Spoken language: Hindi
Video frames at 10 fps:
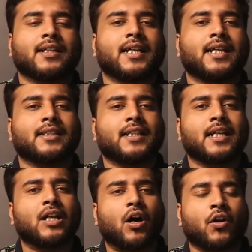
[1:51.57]
के
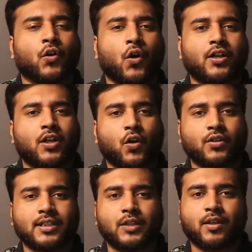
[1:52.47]
अंदर नॉट
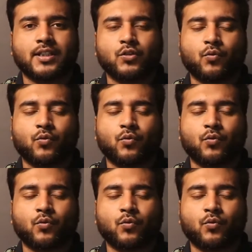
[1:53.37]
लॉन्च नहीं हुआ था